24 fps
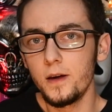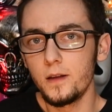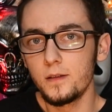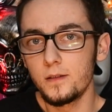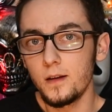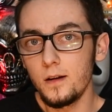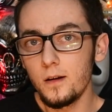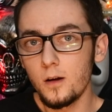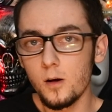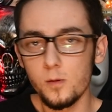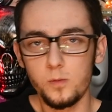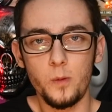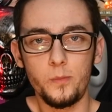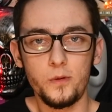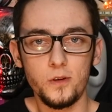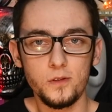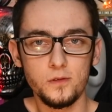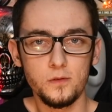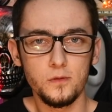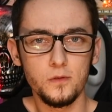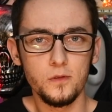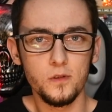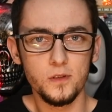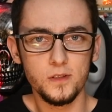tylko po
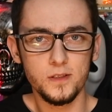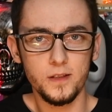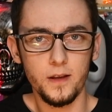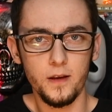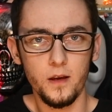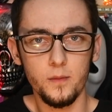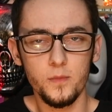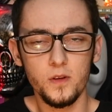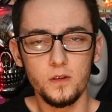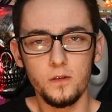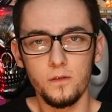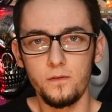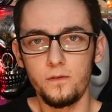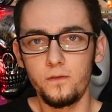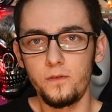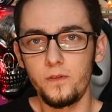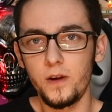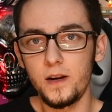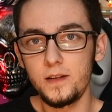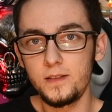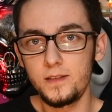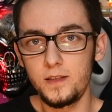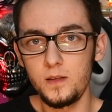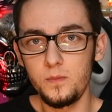prostu dostajemy to w
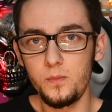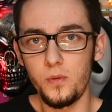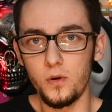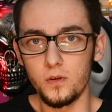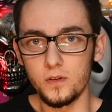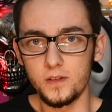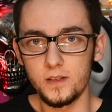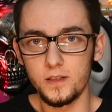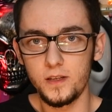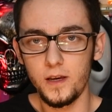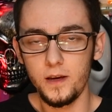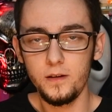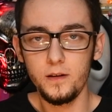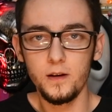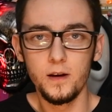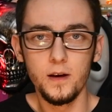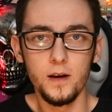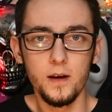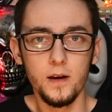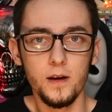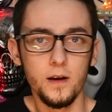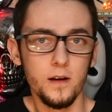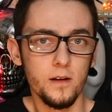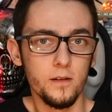wersji polskiej,
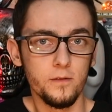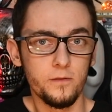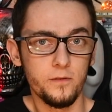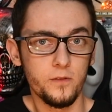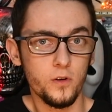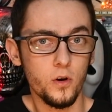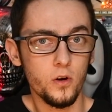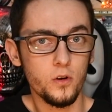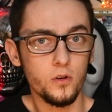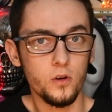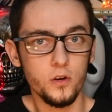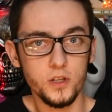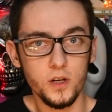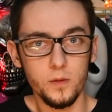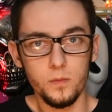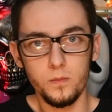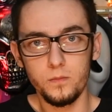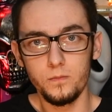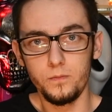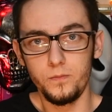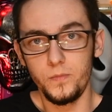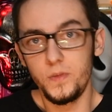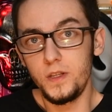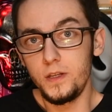w
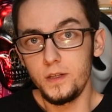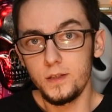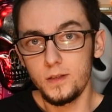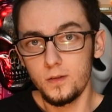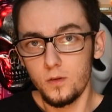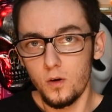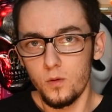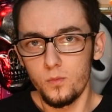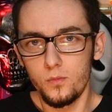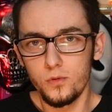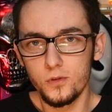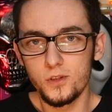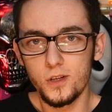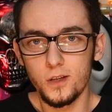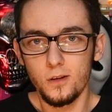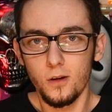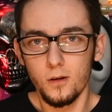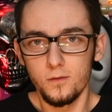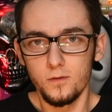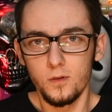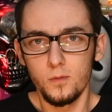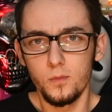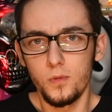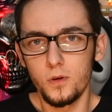horrorze
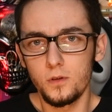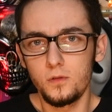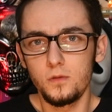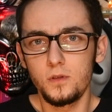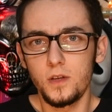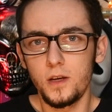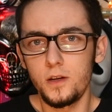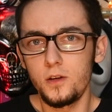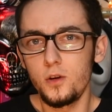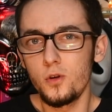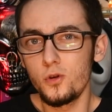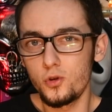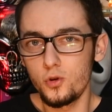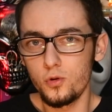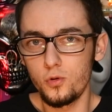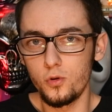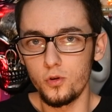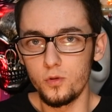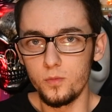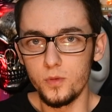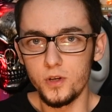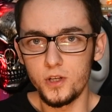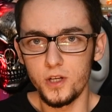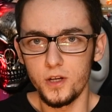niskobudżetowym, bo tutaj nie
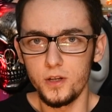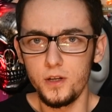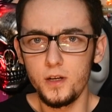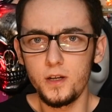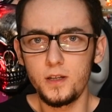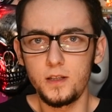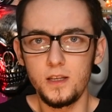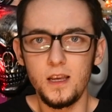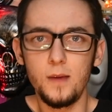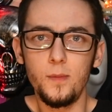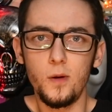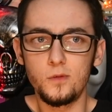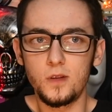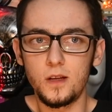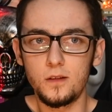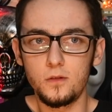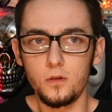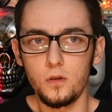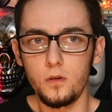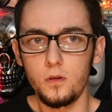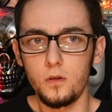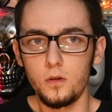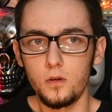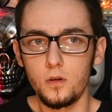oszukujmy się, nikt nie miał na
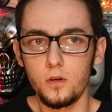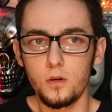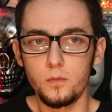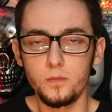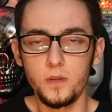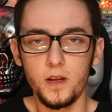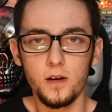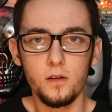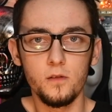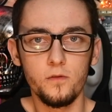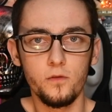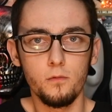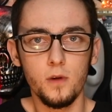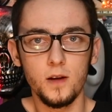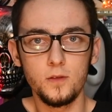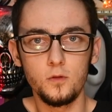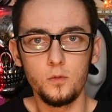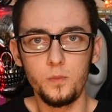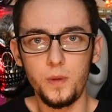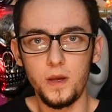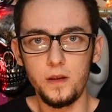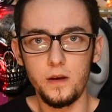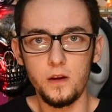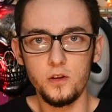to ogromnego
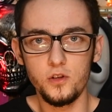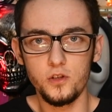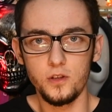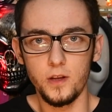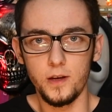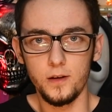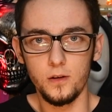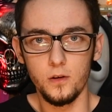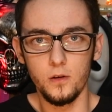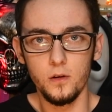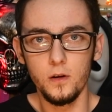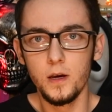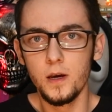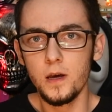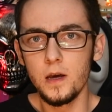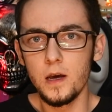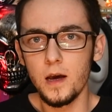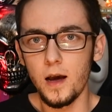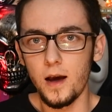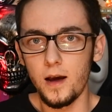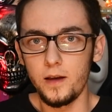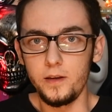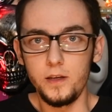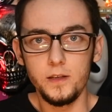wkładu pieniężnego,
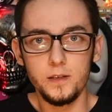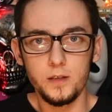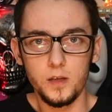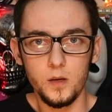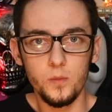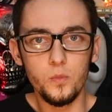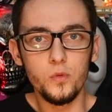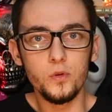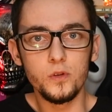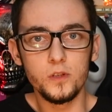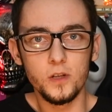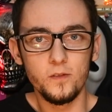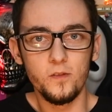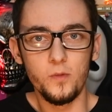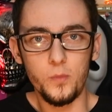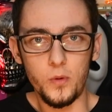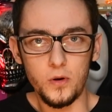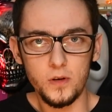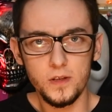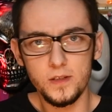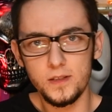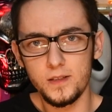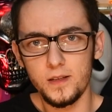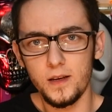a niski budżet w
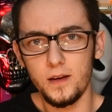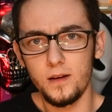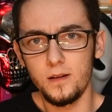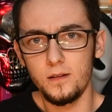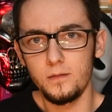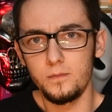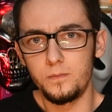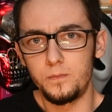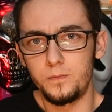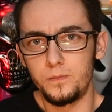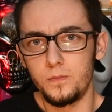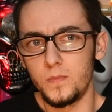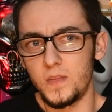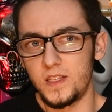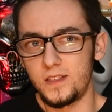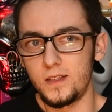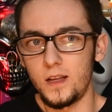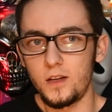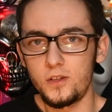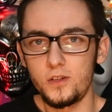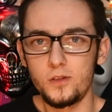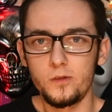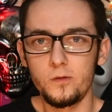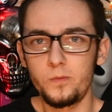Polsce
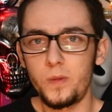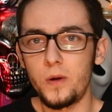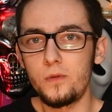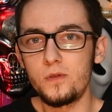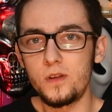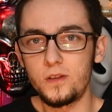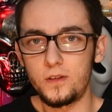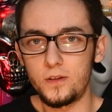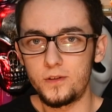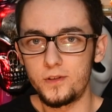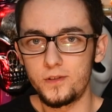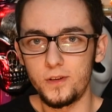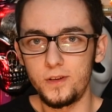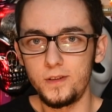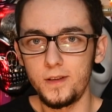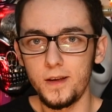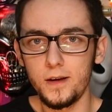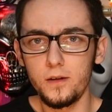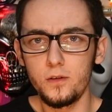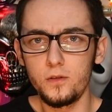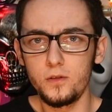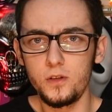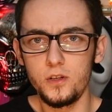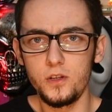znaczy zupełnie też co
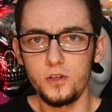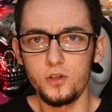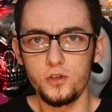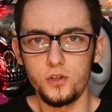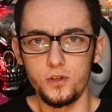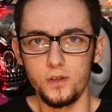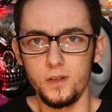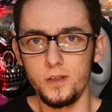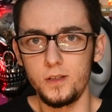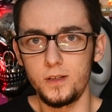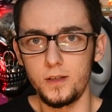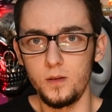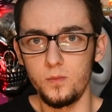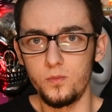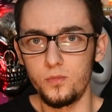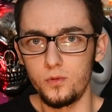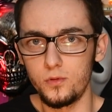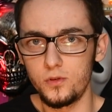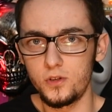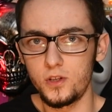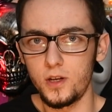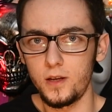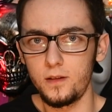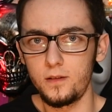innego niż niski
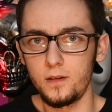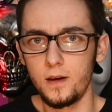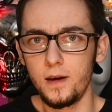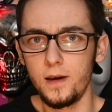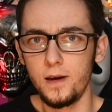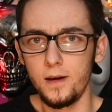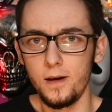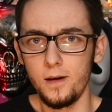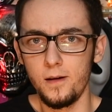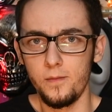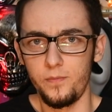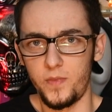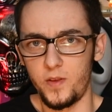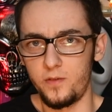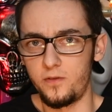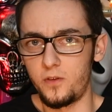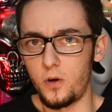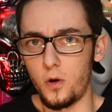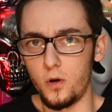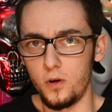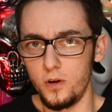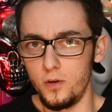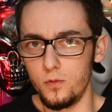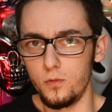budżet w
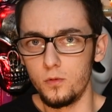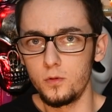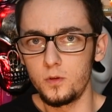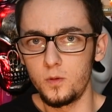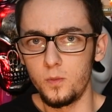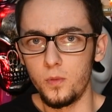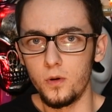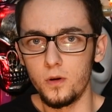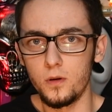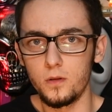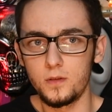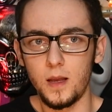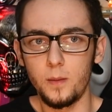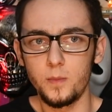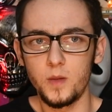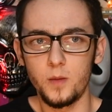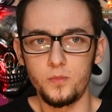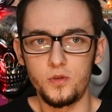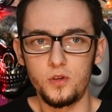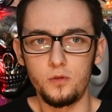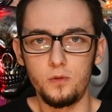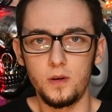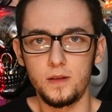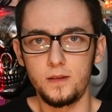Hollywood, bo tam na
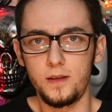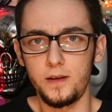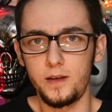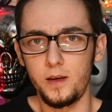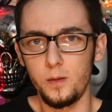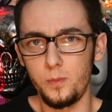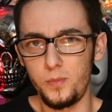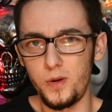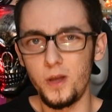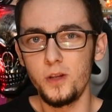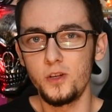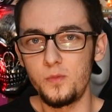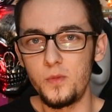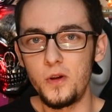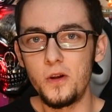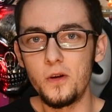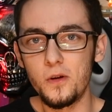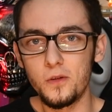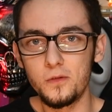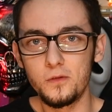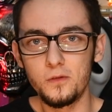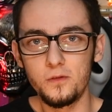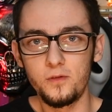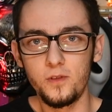przykład takie 5
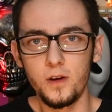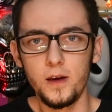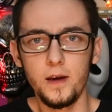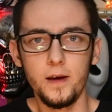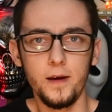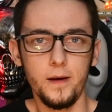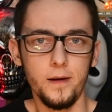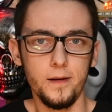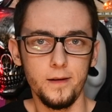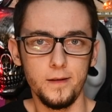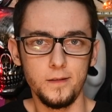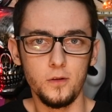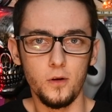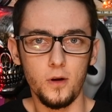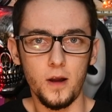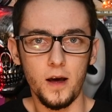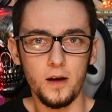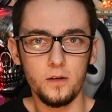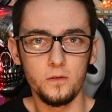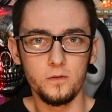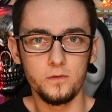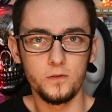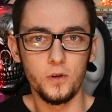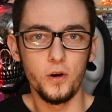milionów
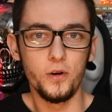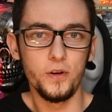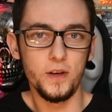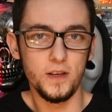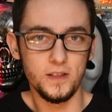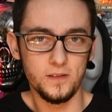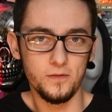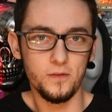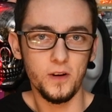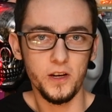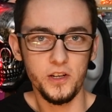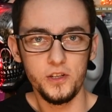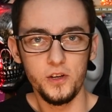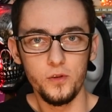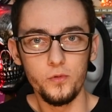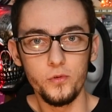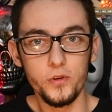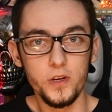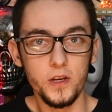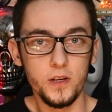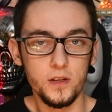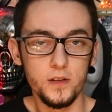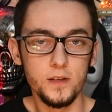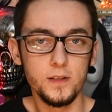dolarów to jest właśnie u
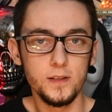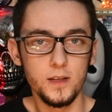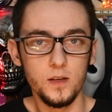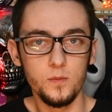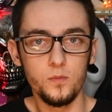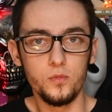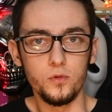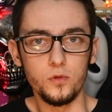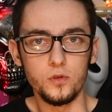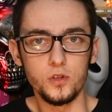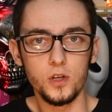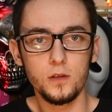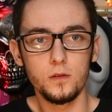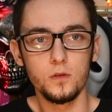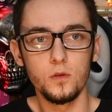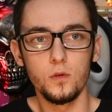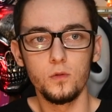nich niski budżet.